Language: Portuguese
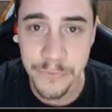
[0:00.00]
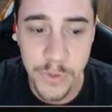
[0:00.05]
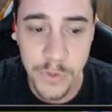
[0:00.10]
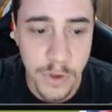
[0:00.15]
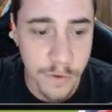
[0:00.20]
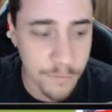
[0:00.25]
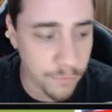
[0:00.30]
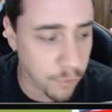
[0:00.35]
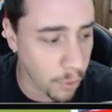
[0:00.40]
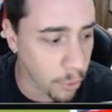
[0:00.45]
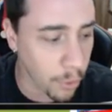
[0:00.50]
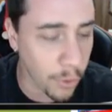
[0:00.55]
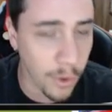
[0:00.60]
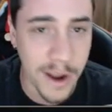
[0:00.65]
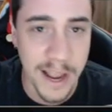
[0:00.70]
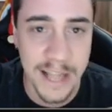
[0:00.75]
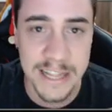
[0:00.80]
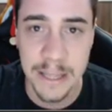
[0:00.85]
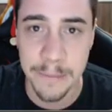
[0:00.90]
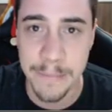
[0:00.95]
Vou
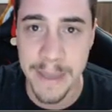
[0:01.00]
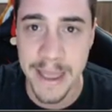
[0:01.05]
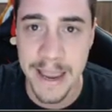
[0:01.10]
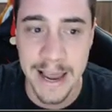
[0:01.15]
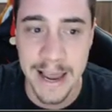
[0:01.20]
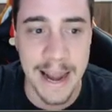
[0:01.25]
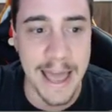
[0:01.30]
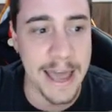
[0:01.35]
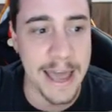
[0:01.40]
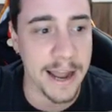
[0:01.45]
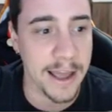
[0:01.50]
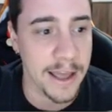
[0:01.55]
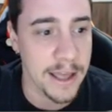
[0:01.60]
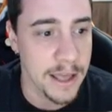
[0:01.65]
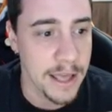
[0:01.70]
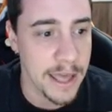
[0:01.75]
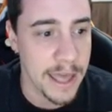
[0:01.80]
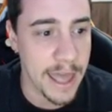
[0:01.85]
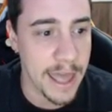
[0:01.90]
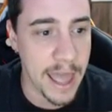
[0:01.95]
colocar também, galera,
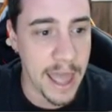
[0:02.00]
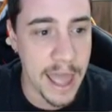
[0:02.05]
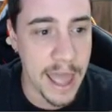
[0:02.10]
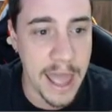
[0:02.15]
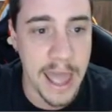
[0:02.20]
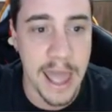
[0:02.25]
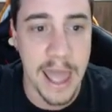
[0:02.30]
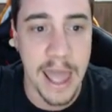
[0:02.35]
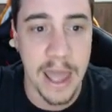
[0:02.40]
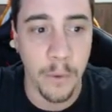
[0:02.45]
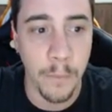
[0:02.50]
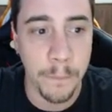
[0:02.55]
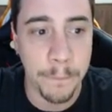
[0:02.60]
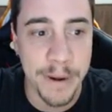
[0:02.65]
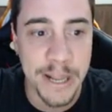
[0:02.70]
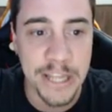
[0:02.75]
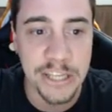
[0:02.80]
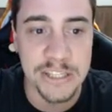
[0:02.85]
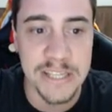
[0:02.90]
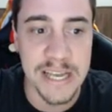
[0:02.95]
é, um
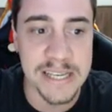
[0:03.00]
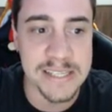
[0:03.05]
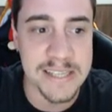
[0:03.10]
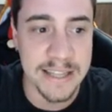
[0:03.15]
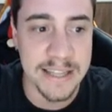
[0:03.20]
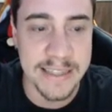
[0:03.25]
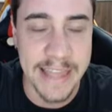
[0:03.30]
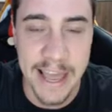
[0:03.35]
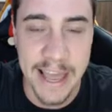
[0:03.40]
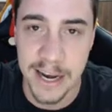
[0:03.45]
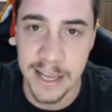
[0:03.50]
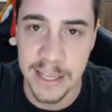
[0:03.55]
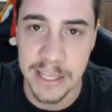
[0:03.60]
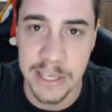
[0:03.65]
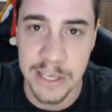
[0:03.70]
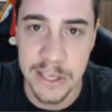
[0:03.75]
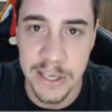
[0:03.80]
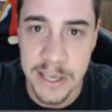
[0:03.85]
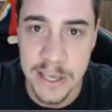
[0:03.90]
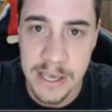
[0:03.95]
print dessa tela
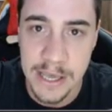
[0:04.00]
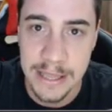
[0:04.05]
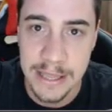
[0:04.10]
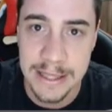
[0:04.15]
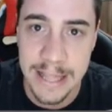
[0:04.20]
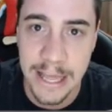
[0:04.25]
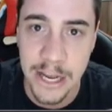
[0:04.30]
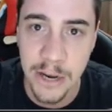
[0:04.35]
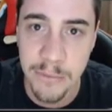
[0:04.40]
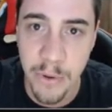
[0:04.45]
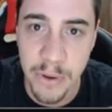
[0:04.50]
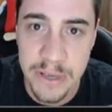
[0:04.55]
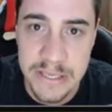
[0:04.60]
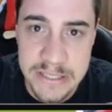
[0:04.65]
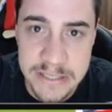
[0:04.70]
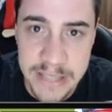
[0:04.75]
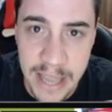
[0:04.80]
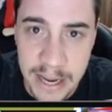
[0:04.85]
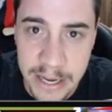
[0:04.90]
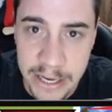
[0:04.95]
aqui lá no meu
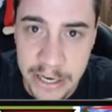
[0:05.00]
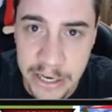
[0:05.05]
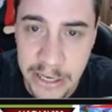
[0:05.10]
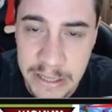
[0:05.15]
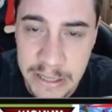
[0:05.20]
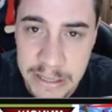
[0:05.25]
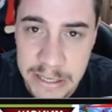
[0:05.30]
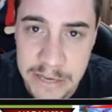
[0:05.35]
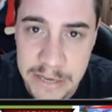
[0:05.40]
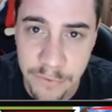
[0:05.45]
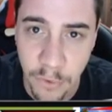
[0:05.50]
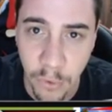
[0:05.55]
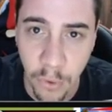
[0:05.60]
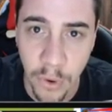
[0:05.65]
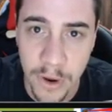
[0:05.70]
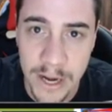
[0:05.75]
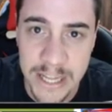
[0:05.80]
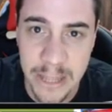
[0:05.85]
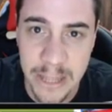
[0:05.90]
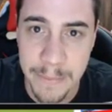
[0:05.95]
Instagram e vou
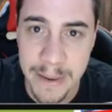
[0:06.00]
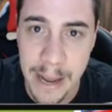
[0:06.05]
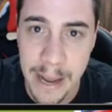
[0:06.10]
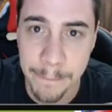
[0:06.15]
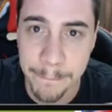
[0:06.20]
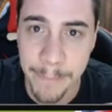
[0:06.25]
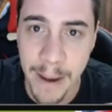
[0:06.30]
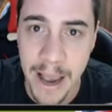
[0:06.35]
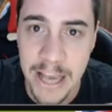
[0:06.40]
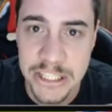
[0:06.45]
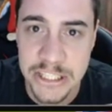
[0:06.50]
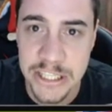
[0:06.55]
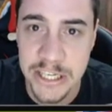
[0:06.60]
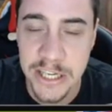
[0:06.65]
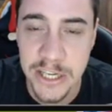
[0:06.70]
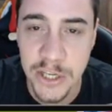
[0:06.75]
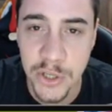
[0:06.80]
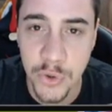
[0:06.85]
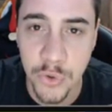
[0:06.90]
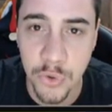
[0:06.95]
colocar também na página
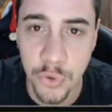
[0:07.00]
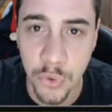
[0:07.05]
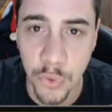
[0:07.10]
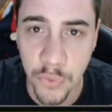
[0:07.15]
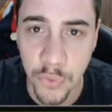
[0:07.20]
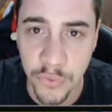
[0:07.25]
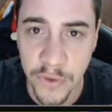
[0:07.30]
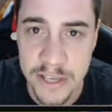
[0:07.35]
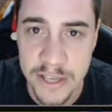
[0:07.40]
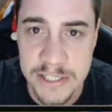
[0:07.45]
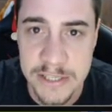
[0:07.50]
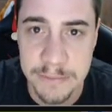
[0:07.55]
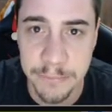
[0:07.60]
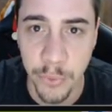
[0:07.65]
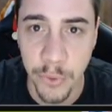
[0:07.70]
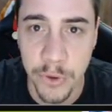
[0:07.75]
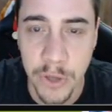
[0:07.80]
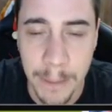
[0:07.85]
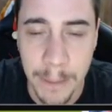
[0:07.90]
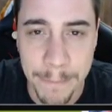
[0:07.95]
do
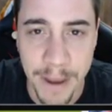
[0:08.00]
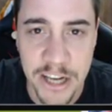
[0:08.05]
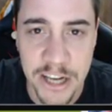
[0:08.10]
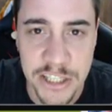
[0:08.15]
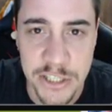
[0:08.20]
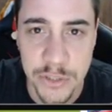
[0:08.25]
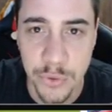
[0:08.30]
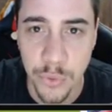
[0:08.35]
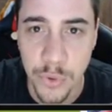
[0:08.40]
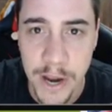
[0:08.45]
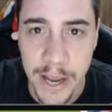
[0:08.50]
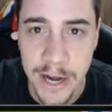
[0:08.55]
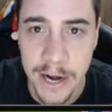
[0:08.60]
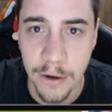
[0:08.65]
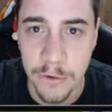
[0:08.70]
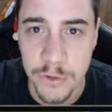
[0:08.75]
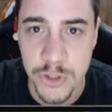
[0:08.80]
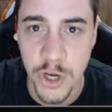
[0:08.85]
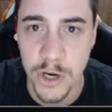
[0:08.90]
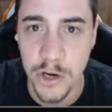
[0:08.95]
Facebook, a página do canal
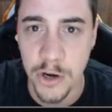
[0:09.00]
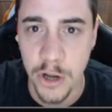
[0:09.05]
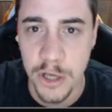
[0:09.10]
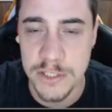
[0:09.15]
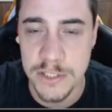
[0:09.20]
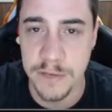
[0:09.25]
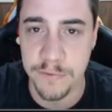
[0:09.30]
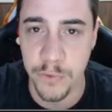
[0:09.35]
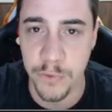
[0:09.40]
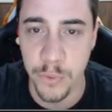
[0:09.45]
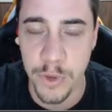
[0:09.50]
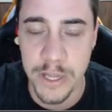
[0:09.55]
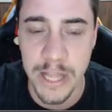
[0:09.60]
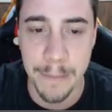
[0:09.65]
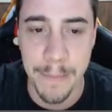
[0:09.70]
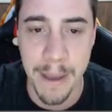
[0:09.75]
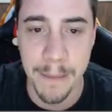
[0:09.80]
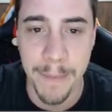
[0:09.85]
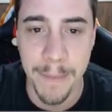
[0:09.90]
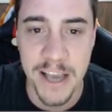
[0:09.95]
Johnny Knox Civil e da
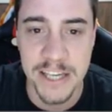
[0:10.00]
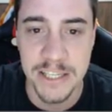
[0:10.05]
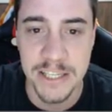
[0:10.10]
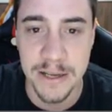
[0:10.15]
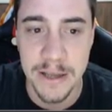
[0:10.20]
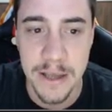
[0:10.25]
minha página